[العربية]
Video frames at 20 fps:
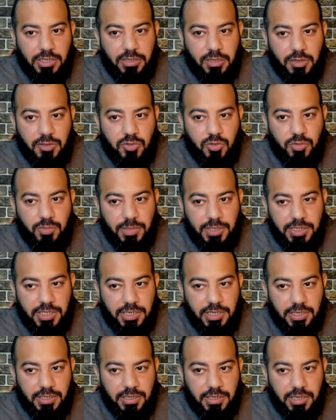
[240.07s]
تقصد
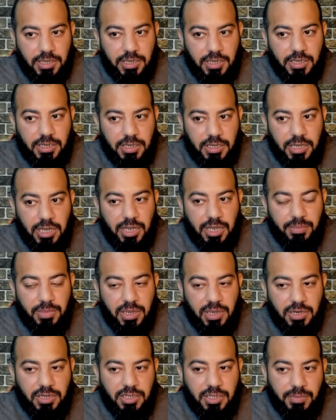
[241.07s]
مثلا آه،
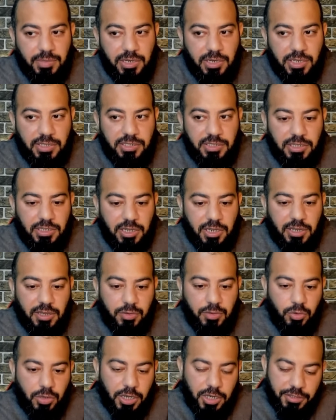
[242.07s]
اعمالهم التي
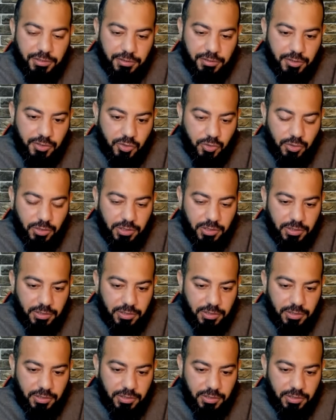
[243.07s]
اخذوها عن الرسول؟